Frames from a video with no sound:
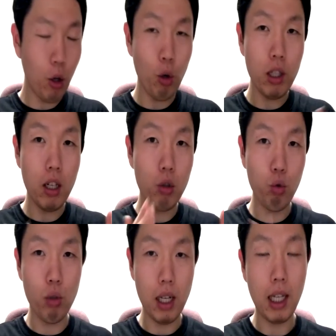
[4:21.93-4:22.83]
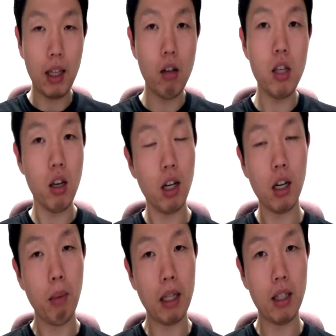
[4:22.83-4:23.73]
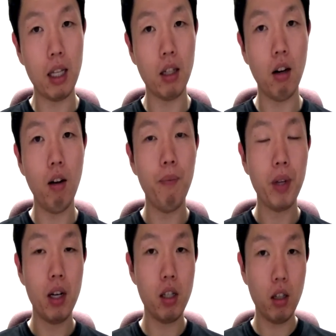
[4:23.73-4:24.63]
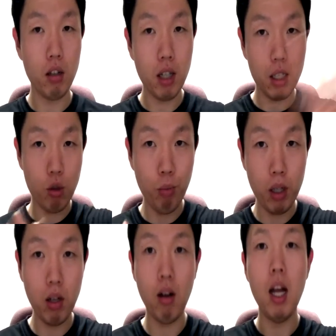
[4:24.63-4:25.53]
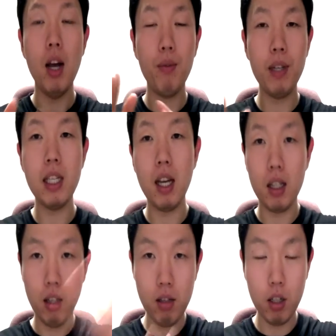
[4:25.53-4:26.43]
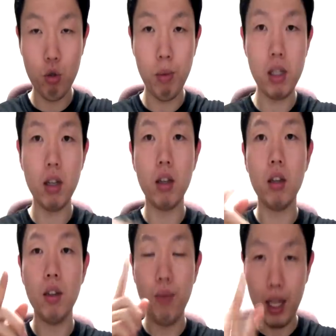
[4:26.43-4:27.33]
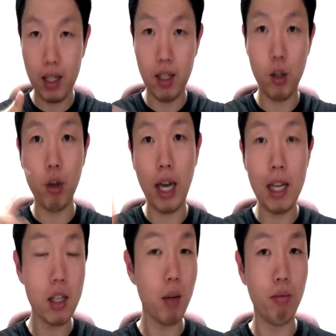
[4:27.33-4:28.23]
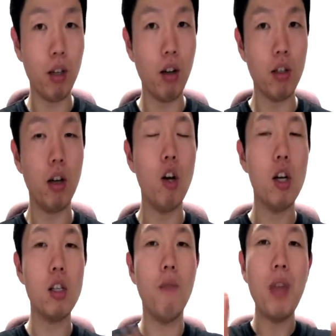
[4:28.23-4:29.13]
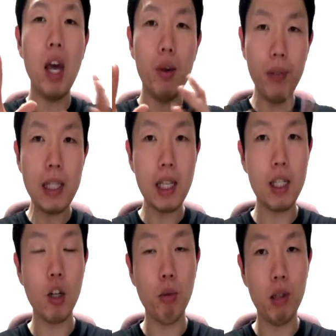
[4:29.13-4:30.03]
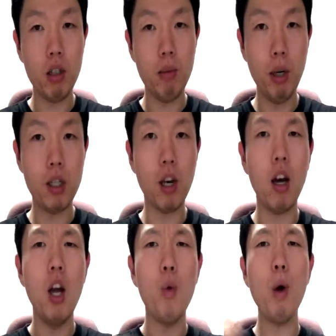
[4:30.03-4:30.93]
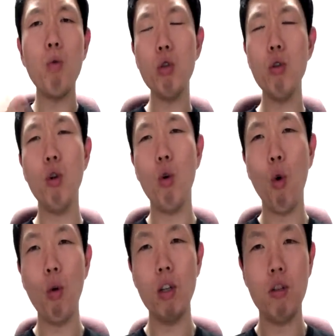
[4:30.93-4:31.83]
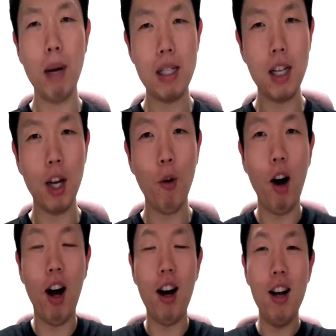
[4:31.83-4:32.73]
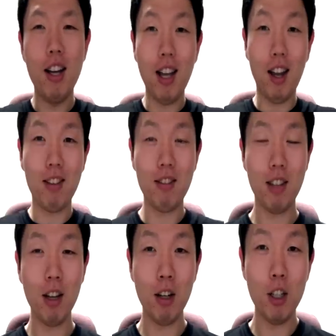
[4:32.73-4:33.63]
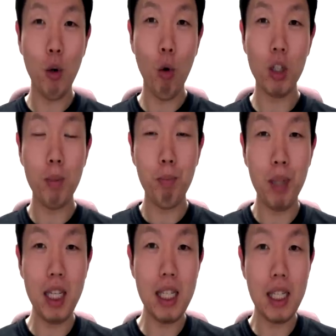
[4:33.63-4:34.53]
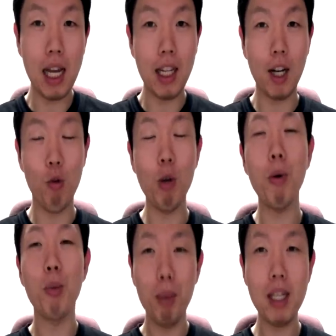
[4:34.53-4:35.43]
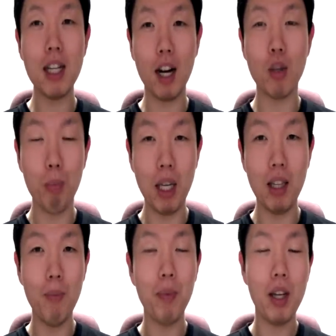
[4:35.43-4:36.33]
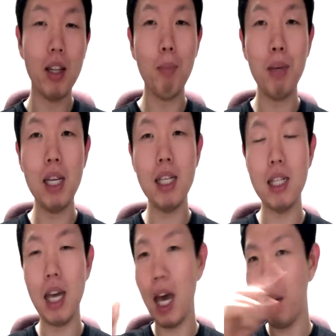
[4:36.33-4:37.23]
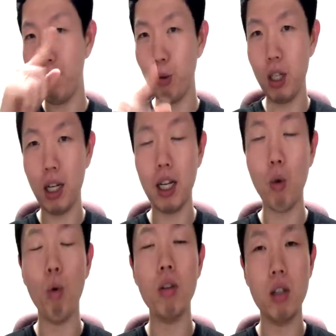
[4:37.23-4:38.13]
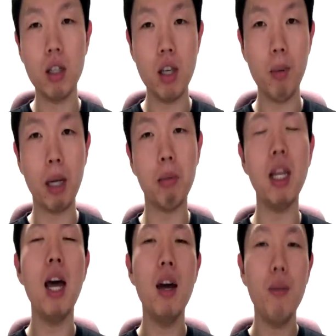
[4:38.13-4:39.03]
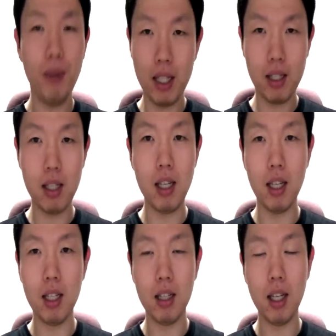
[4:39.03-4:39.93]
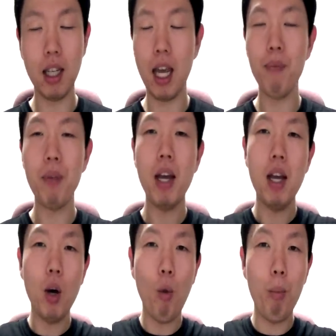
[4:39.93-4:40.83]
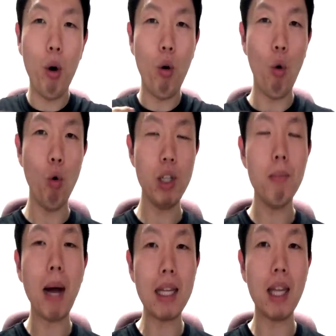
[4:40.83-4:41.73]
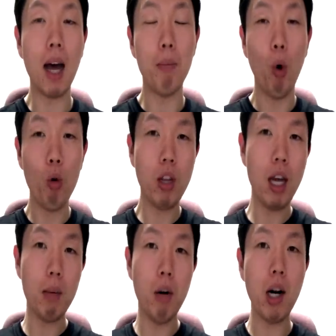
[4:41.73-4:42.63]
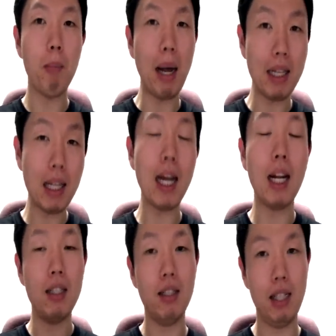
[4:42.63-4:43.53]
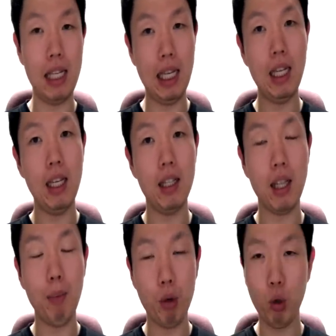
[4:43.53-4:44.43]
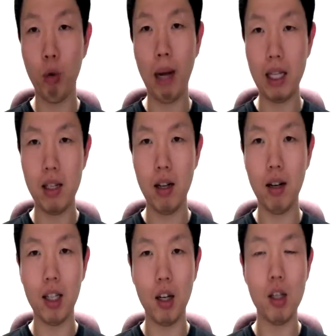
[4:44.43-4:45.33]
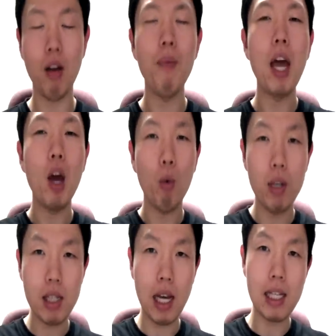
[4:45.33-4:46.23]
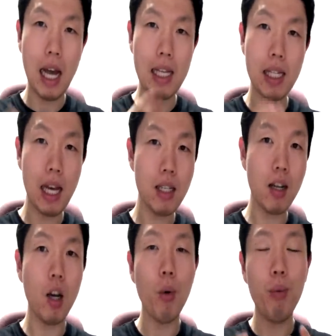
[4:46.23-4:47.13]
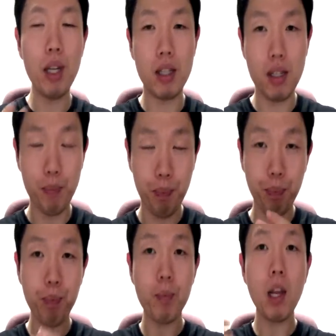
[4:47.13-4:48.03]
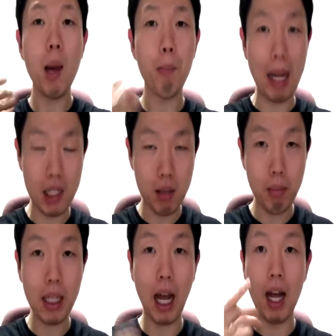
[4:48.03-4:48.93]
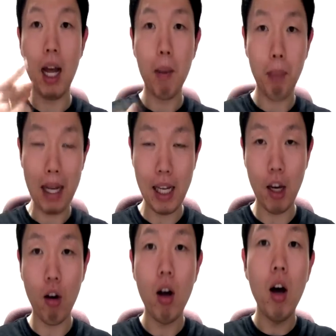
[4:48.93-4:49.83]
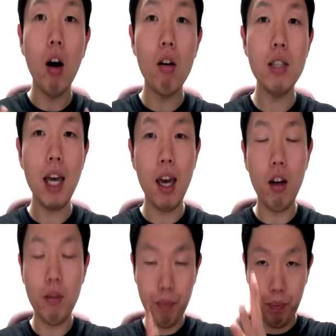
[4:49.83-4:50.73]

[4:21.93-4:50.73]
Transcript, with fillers: 그럴 때는 두 동사일 때 더지의 영향을 받는다는 거. 그래서 더지가 숨어서 fit에 더지가 숨어서 fits 이렇게 s가 붙는 거죠. 그래서 fit 자체가 여러분 뜻이 뭐였어요? 왜 우리도 이거 공일시로 많이 쓰잖아요. 와, 야, 대결은 이옷그 핏이 산다. 우리말로 핏이라 가죠. 핏. 근데 핏이 이제 F로 시작하니까 정식적인 발음은 fit 이게 될 텐데 뭐 옷이 맞다, 뭐 옷 따위가 뭔가 맞다라는 뜻이 대표적으로 많이 쓰일 것 같아요. 그래서 one size 한 사이즈가요 fits 맞습니다, 맞아요. 어디에요?